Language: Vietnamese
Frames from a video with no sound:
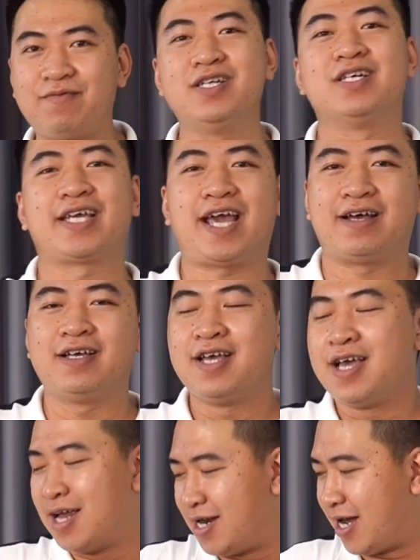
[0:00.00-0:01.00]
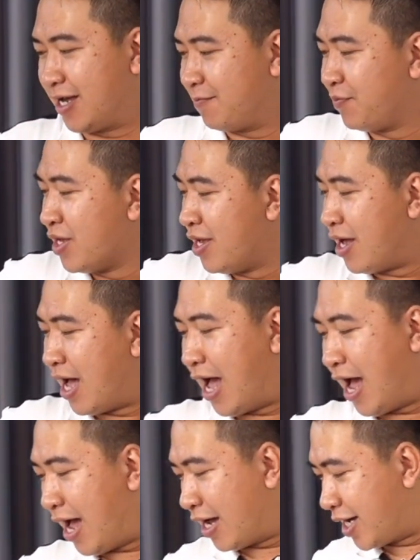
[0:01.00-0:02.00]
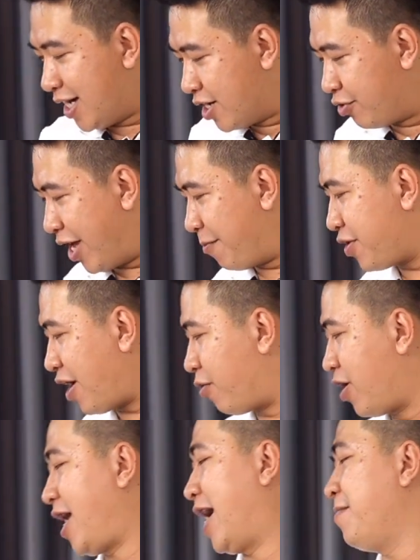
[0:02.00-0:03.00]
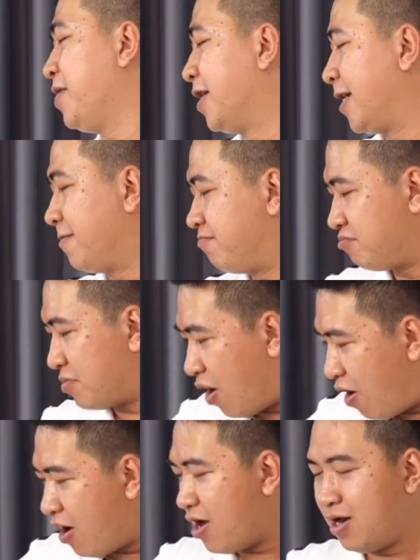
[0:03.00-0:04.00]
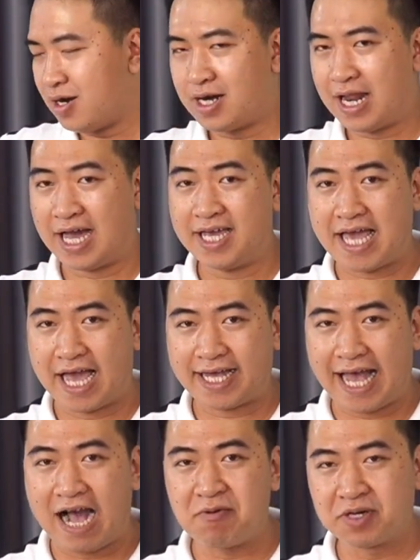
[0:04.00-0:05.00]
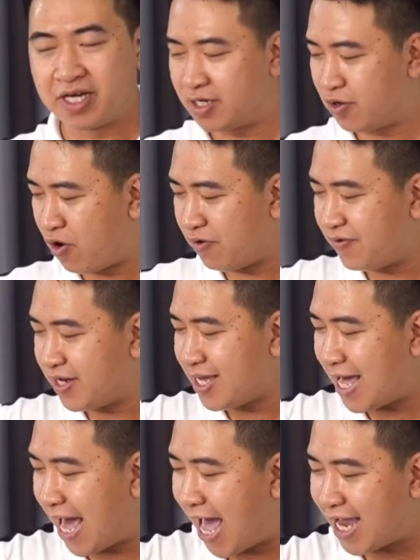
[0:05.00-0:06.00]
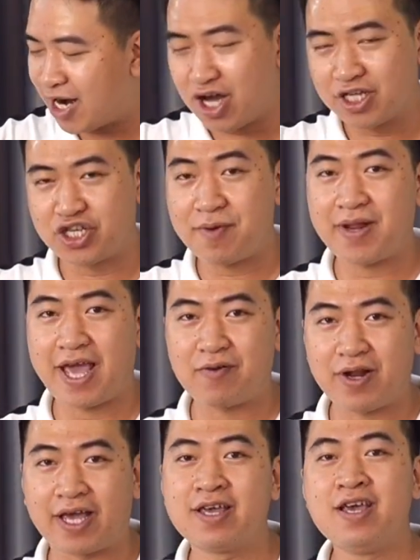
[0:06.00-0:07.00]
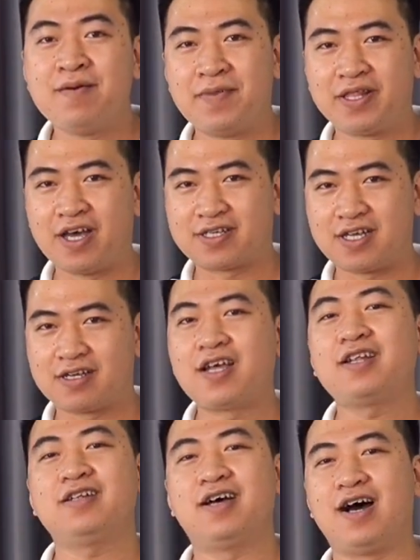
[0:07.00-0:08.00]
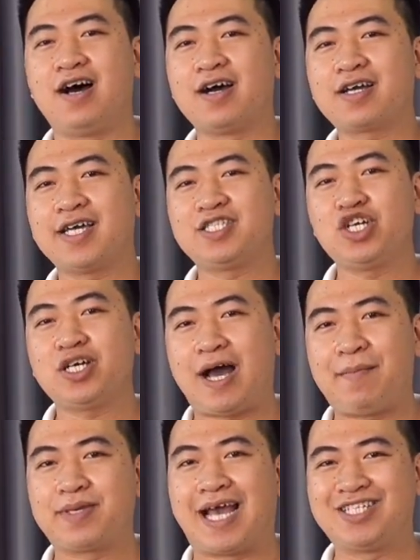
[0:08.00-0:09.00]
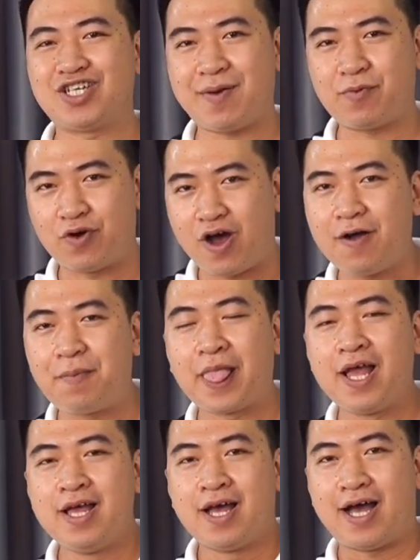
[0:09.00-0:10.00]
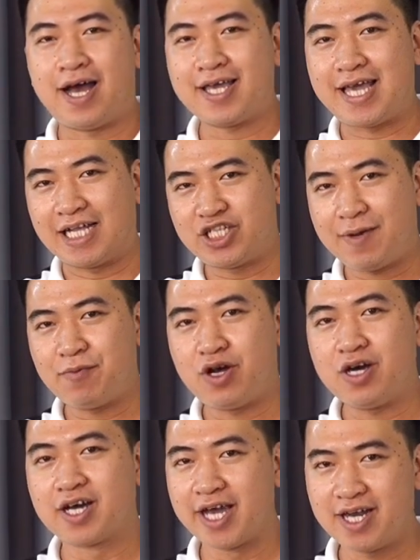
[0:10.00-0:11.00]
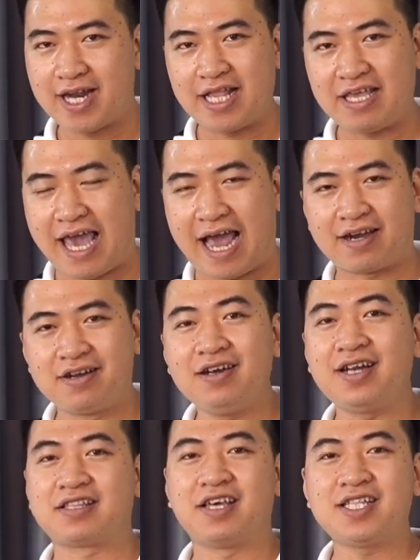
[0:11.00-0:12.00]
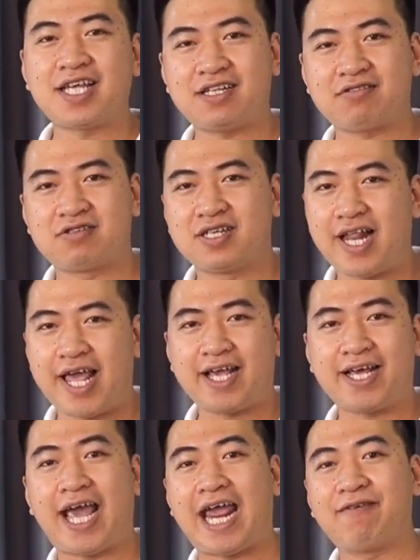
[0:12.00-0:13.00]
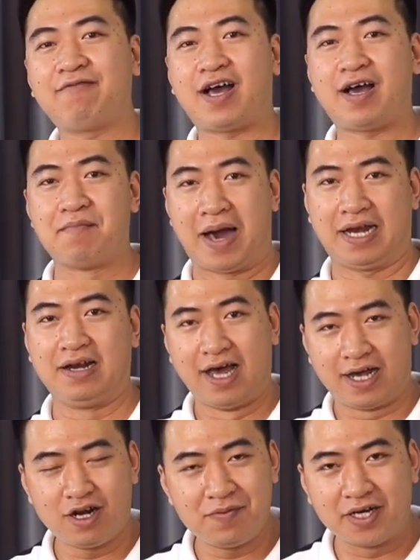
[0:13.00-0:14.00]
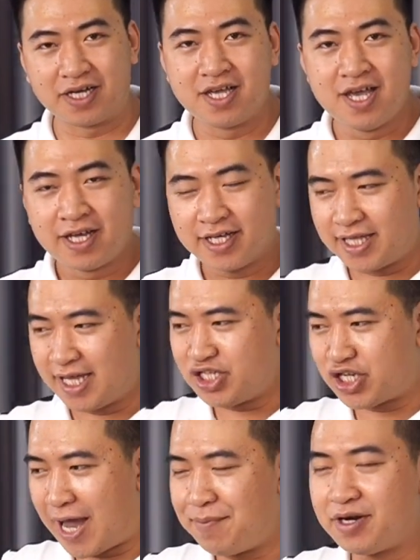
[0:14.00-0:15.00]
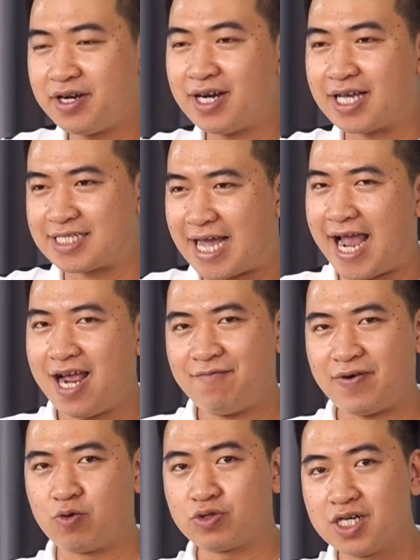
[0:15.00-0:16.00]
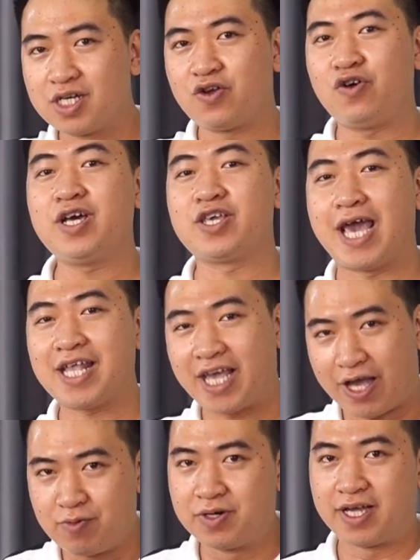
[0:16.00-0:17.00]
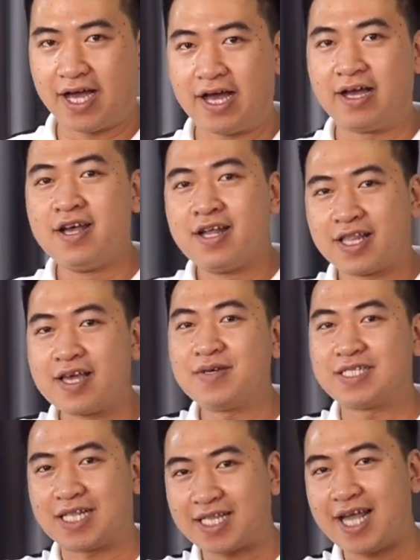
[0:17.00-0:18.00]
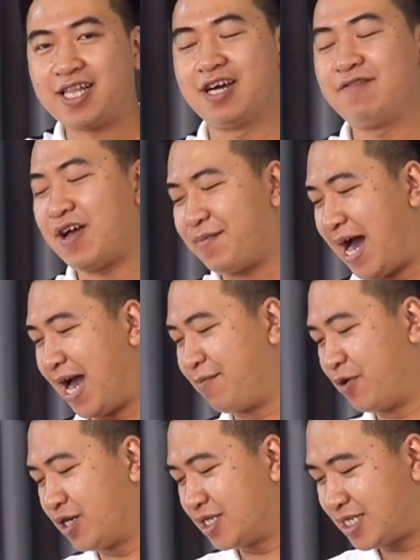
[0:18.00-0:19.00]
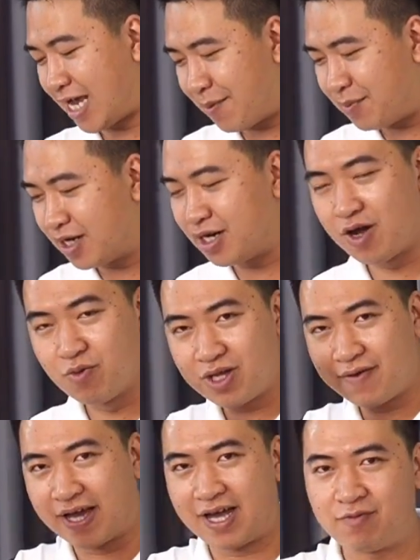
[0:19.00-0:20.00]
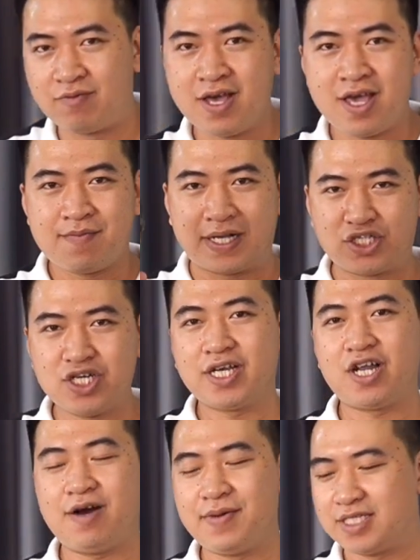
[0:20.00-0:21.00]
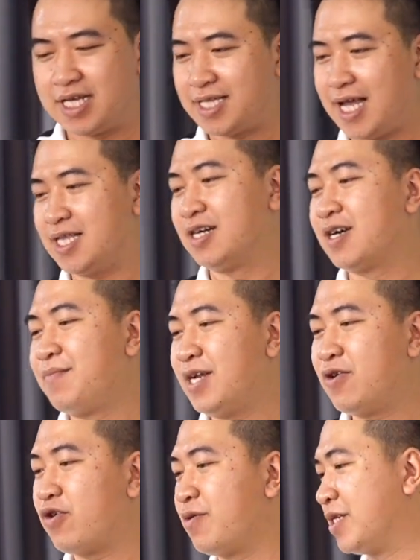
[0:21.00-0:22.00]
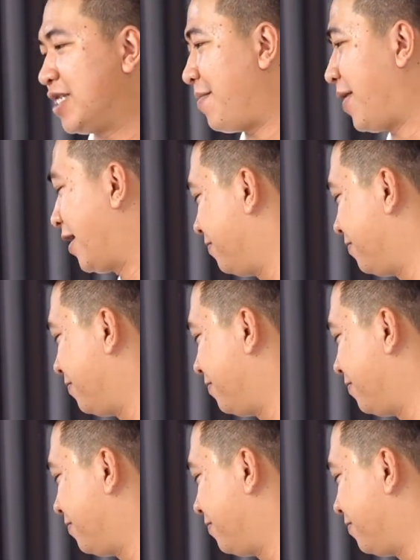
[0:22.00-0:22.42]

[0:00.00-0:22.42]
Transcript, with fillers: mới được nha rồi à, cái ưu điểm của giọng dòng loa này mọi người đó là cái giải cao mọi người đối với hai cái loa chép neo này mình thật sự thích ở cái chức âm giải chép của nó à, cái giải chép của nó khi nó đánh nhạc rất là tí tách len can và mạnh lực đó mọi người cái tiếng chép nó rất là sáng mà cũng tương đối là dễ chịu mọi người ha tí mình sẽ test thử vài bài mọi người xem thử có đúng như vậy không mà trước khi đó mình sẽ test thử cái micro cho mọi người xem nè